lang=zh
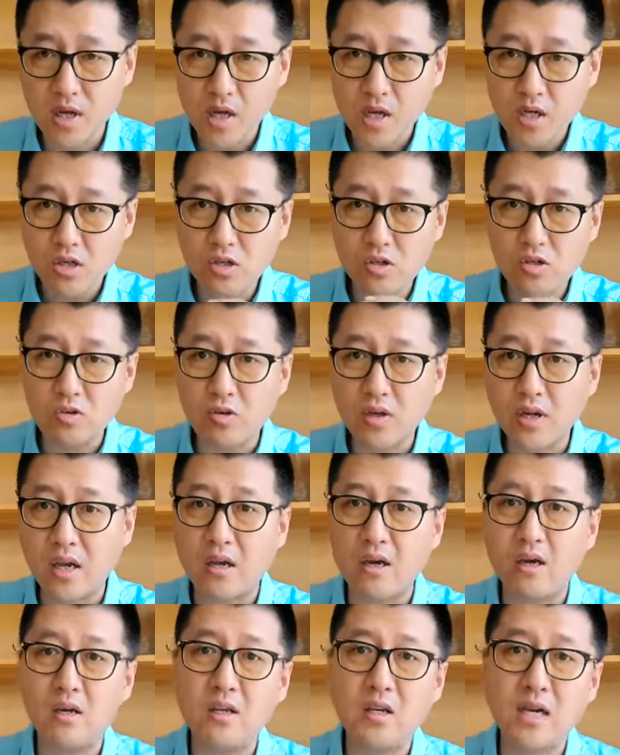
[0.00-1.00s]
一种给
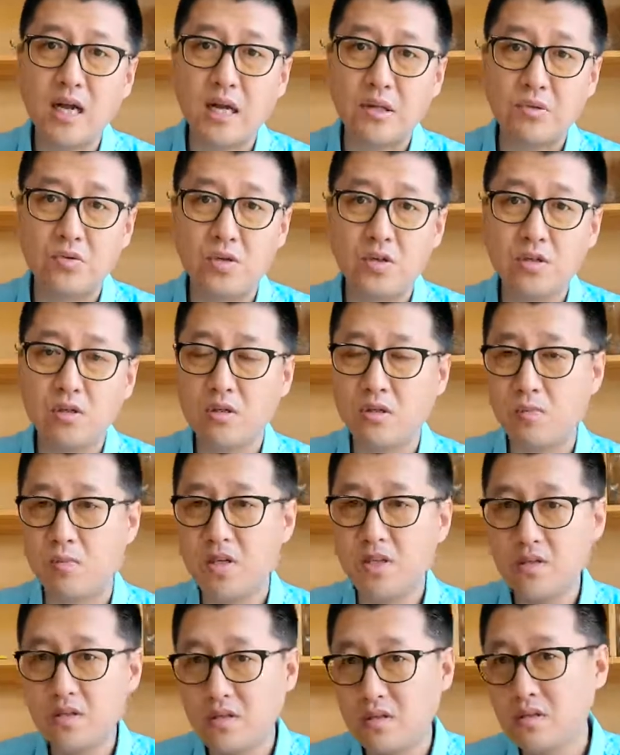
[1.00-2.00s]
人家感觉是什么？
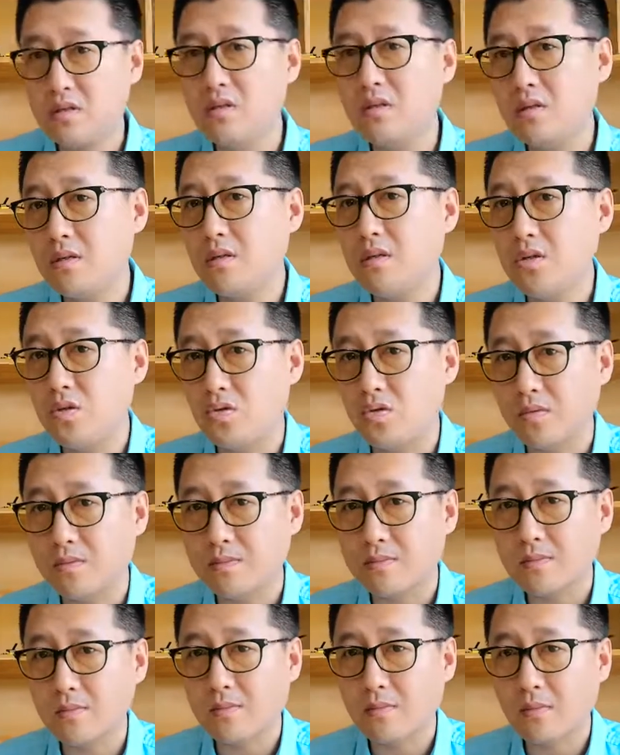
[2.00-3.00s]
积极进取，
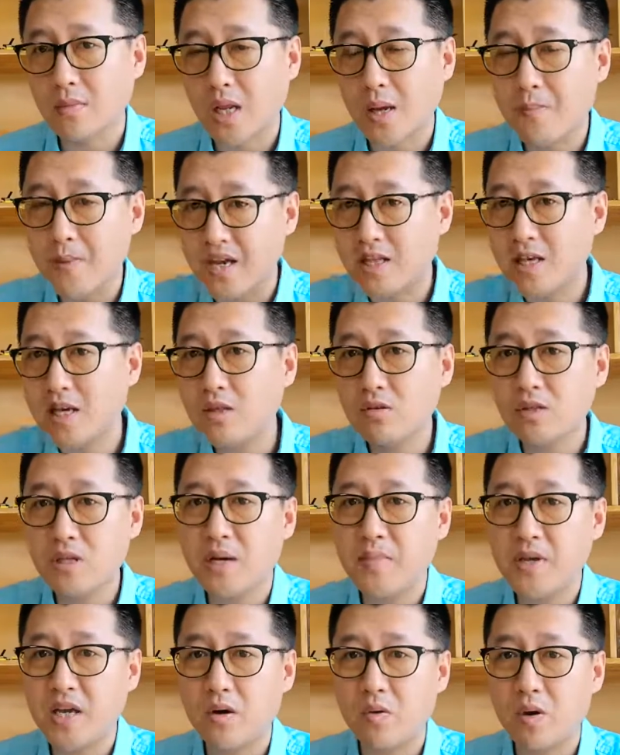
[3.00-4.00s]
每天都在
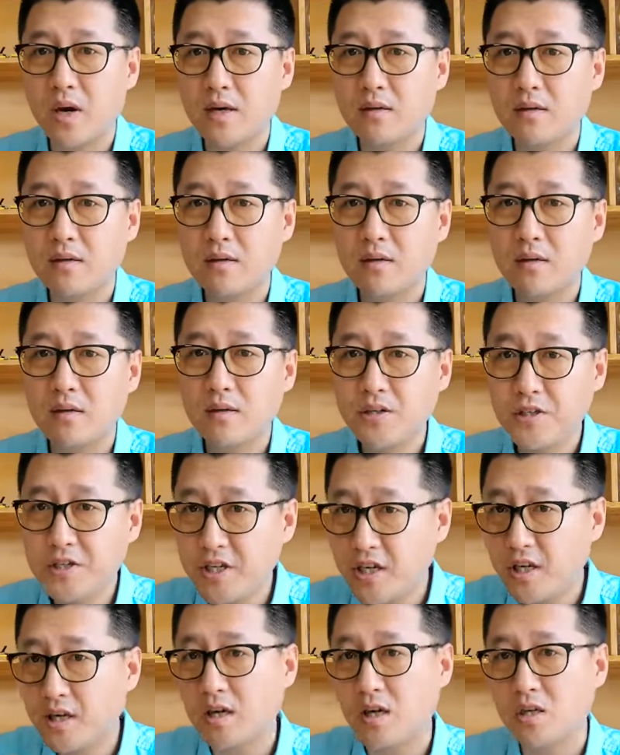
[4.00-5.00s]
变化的，
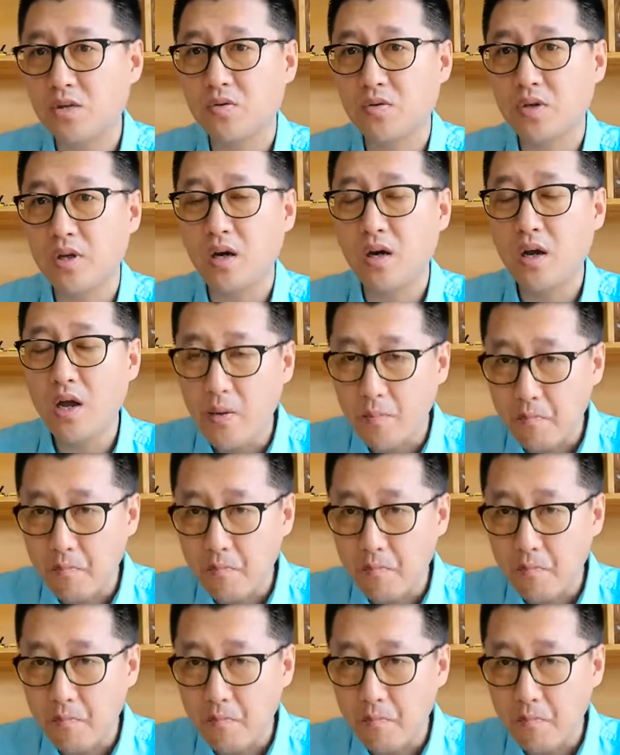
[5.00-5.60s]
这个很重要。